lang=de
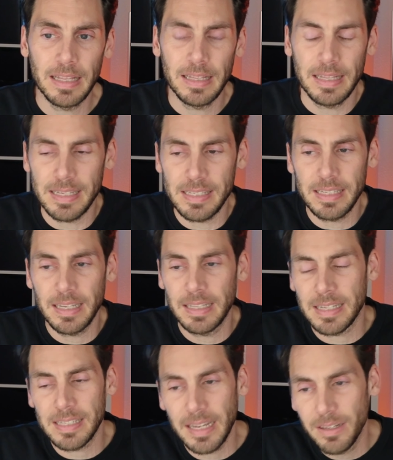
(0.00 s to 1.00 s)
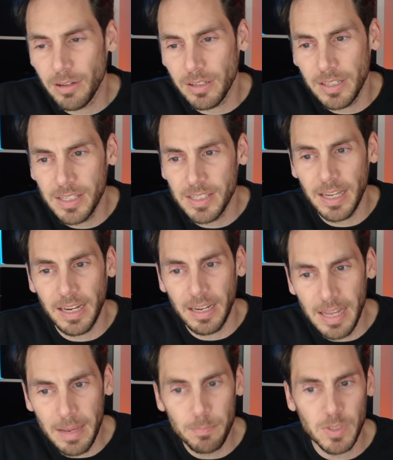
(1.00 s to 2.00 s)
das, das kann doch nicht seine
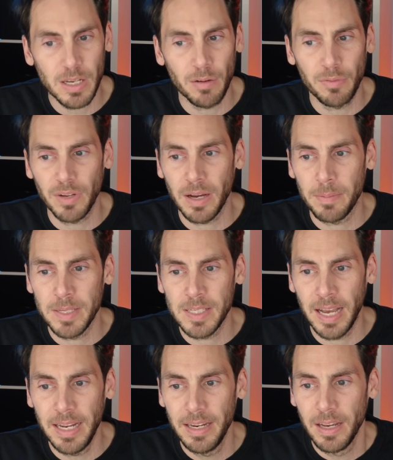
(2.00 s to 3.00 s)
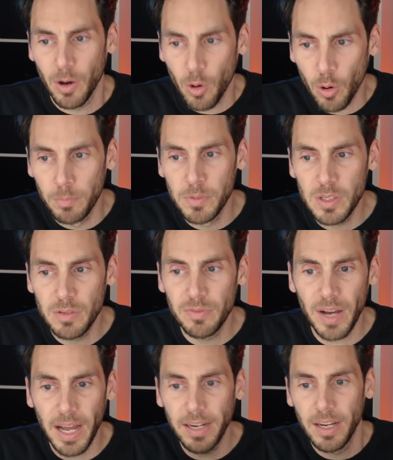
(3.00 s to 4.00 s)
Lebensaufgabe sein,
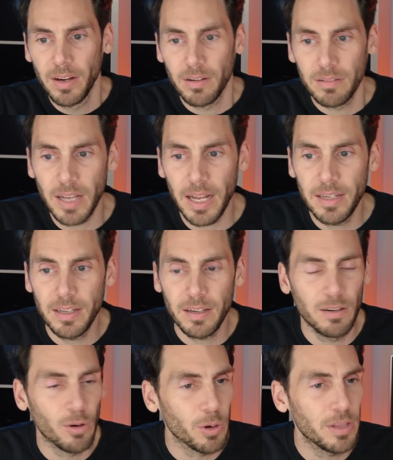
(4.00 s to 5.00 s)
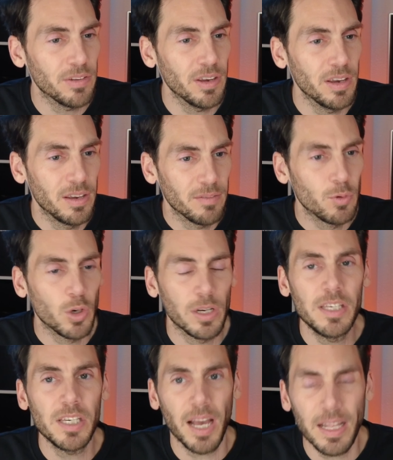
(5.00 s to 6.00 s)
rumzufahren und andere Leute
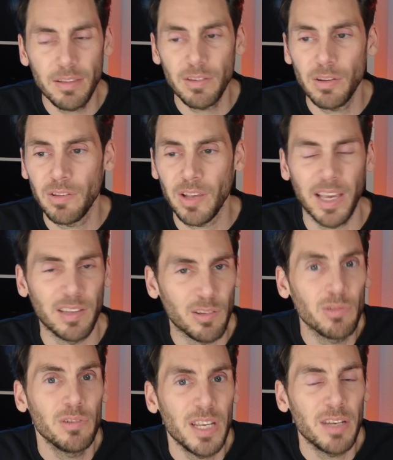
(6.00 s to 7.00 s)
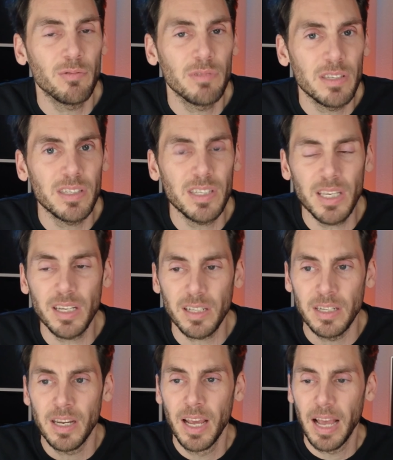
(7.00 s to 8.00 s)
wirklich anzuzeigen, zu
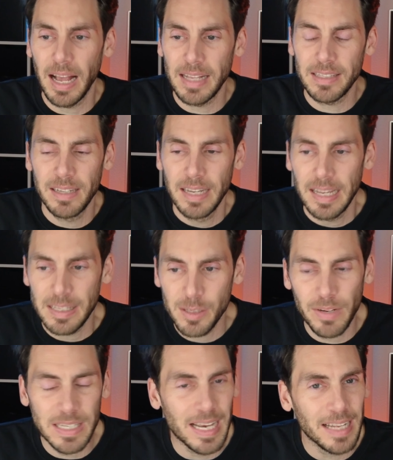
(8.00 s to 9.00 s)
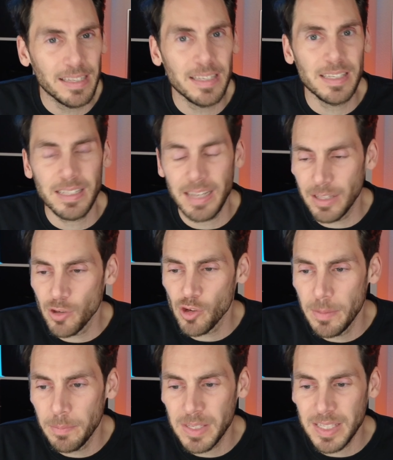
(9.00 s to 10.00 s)
denunzieren. Also sowas hat es in ganz
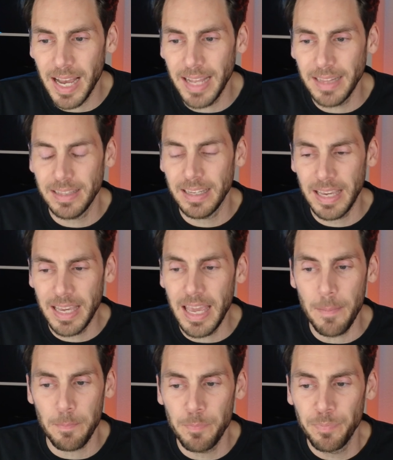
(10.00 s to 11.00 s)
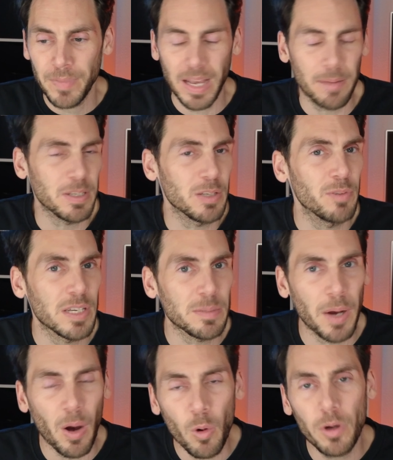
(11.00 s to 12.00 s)
schlimmen Zeiten gegeben, aber sowas
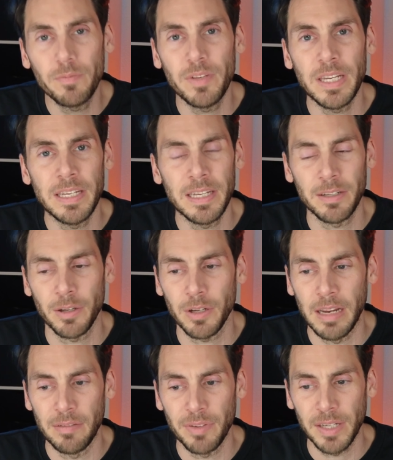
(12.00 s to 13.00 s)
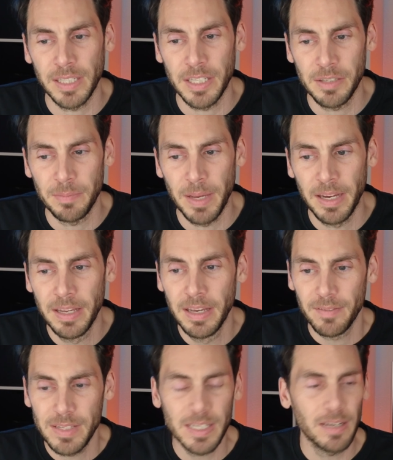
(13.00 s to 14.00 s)
brauchen wir hier doch einfach nicht mehr.
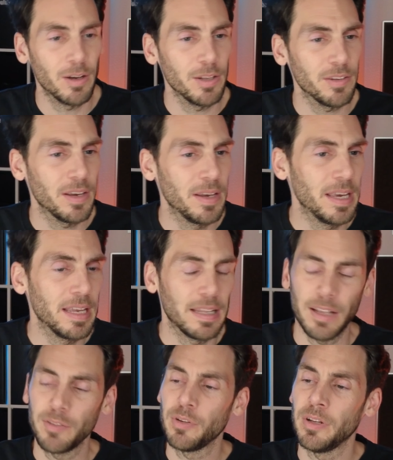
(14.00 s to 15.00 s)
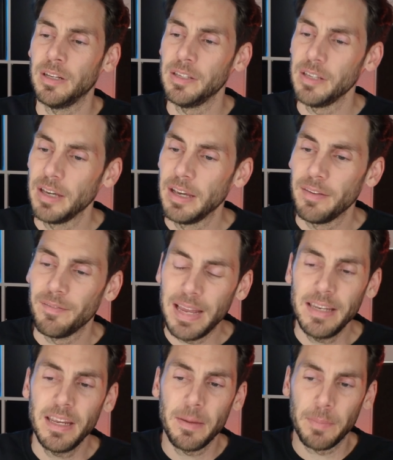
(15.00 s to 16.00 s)
Wisst ihr Leute, natürlich,
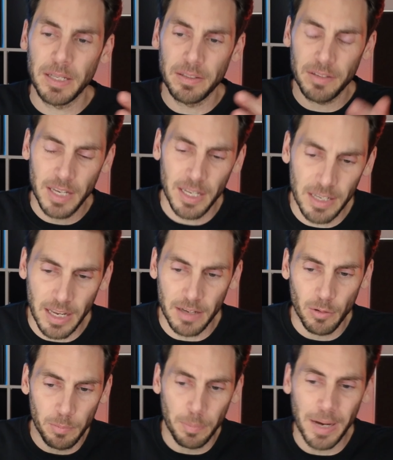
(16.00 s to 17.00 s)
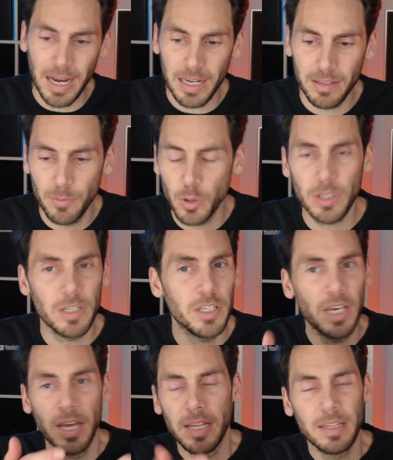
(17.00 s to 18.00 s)
wenn jemand hingeht und parkt wirklich
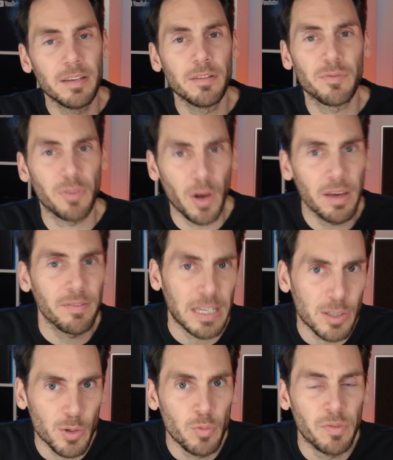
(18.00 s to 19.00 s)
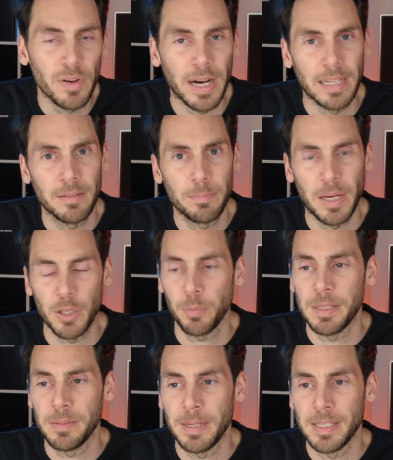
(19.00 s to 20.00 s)
eine Feuerwehrzufahrt
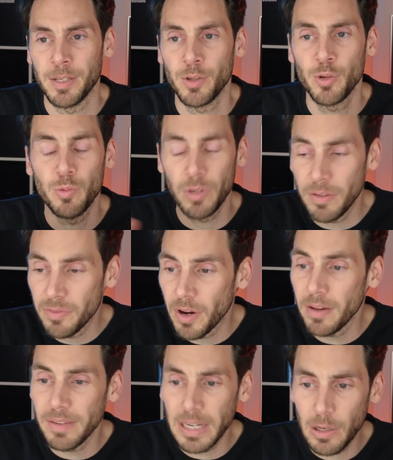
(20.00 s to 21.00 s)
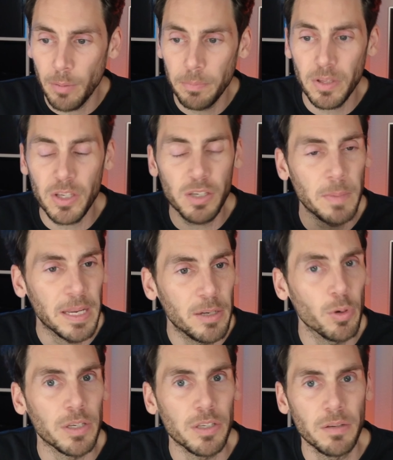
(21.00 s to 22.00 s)
beispielsweise zu und die Feuerwehr kommt nicht mehr
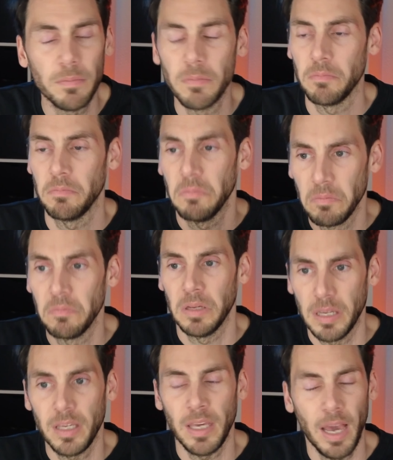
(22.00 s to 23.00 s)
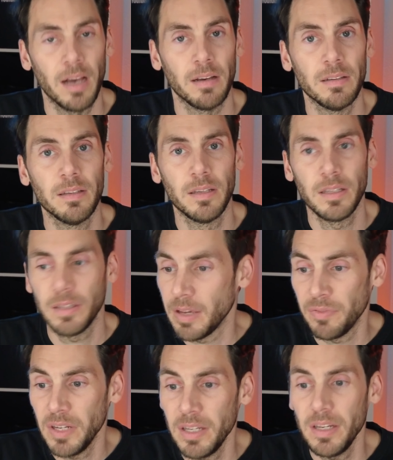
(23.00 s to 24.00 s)
durch, ja,
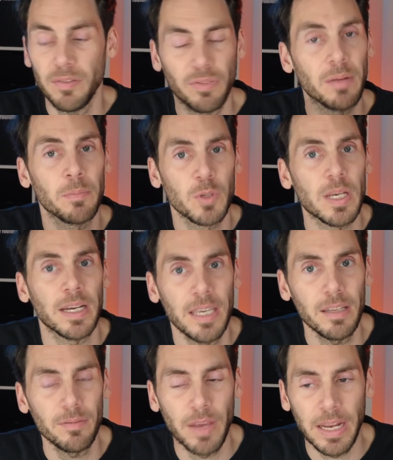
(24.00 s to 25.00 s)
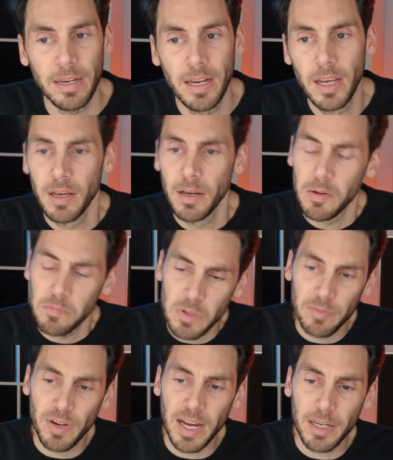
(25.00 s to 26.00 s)
definitiv, da muss agiert werden. da
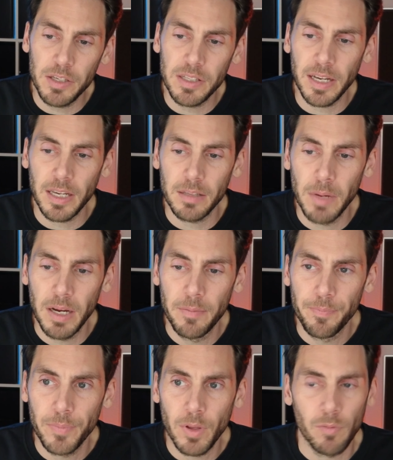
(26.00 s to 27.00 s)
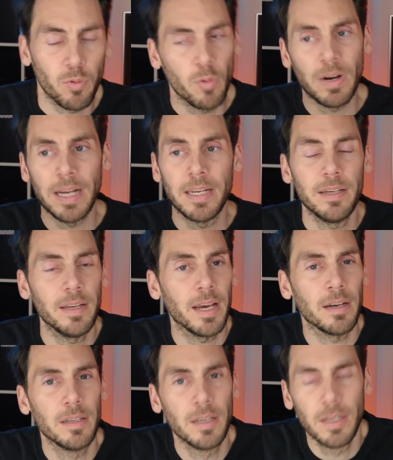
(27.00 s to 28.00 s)
frage ich direkt mal, wo war denn
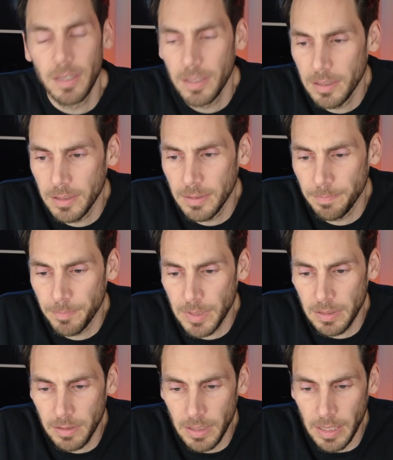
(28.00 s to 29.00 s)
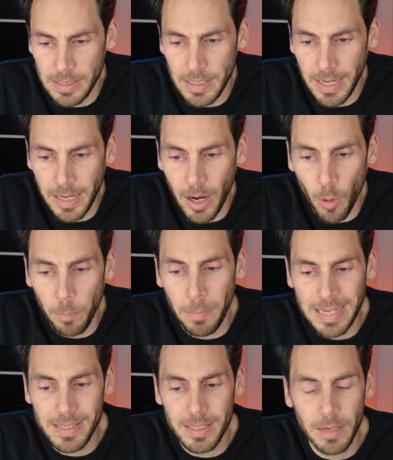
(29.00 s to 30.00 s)
der ähm, äh,
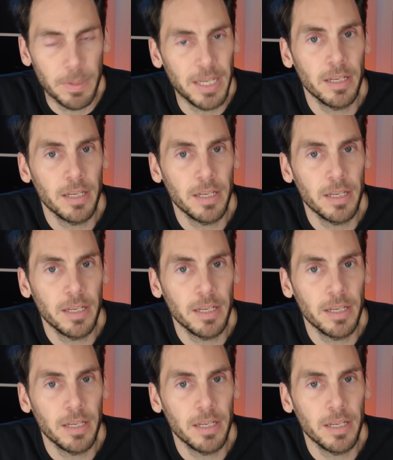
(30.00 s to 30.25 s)
Anzeigenhauptmeister bei den